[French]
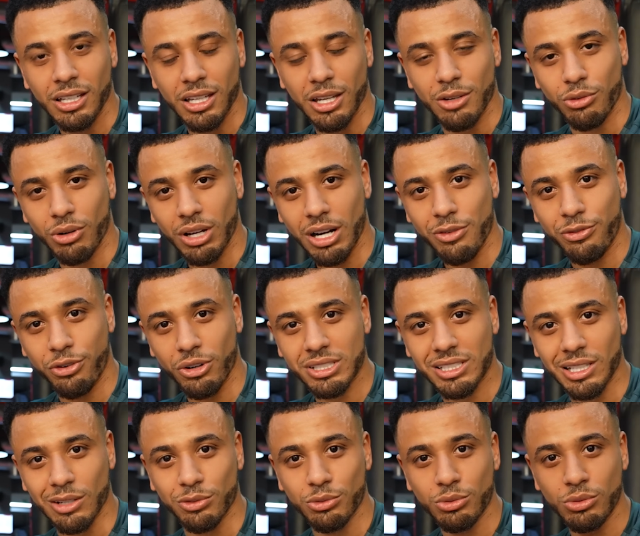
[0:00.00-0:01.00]
Et voilà,
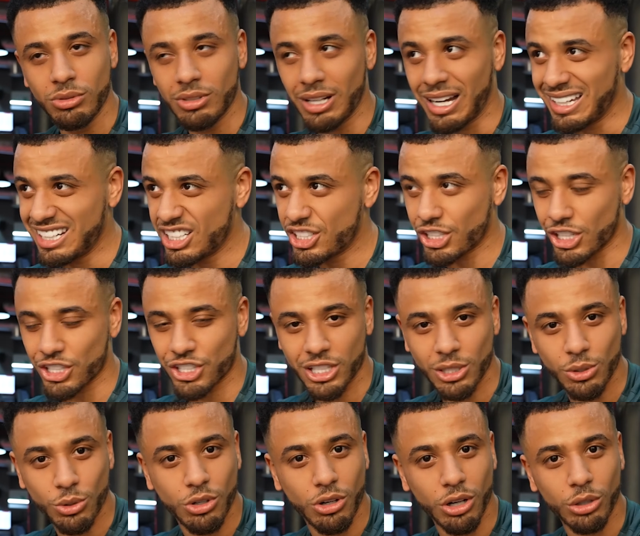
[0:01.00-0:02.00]
force à vous. Allez chercher
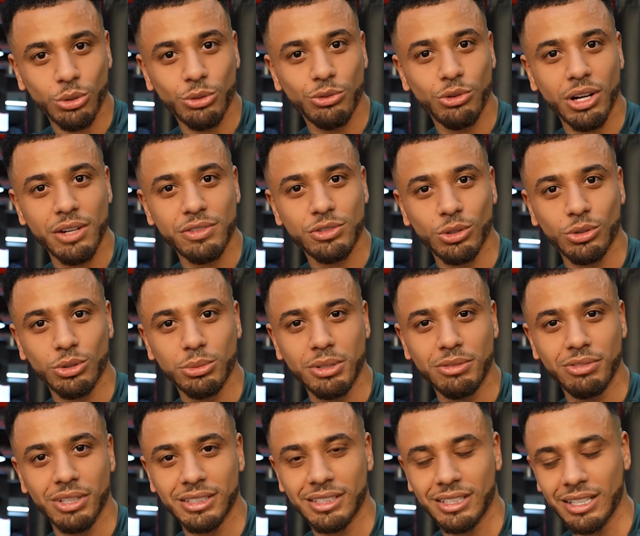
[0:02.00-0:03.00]
le corps de vos rêves sur
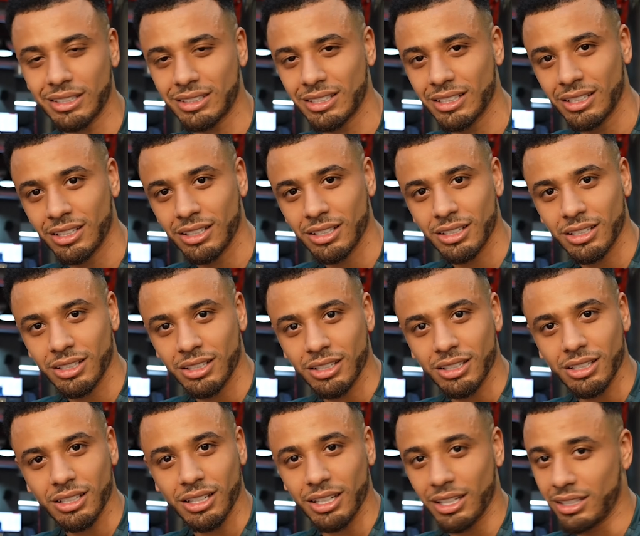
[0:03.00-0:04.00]
2024
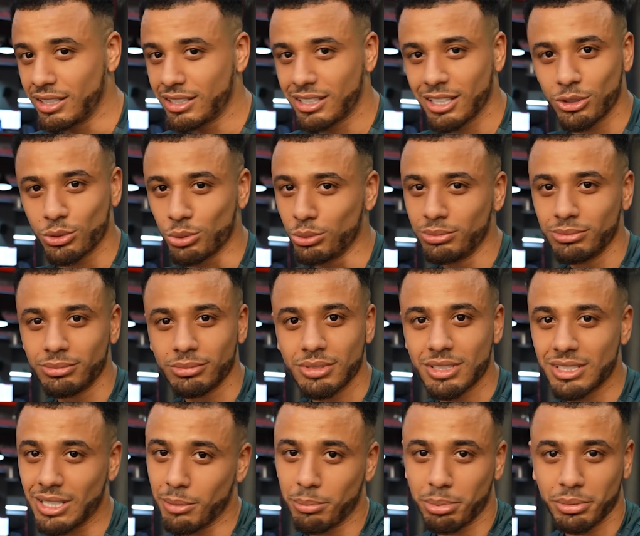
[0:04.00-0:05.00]
et niquez tout.
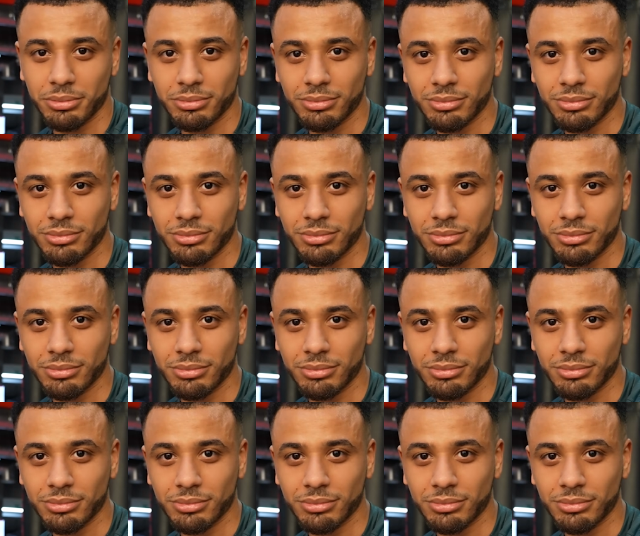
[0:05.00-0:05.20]
Simple.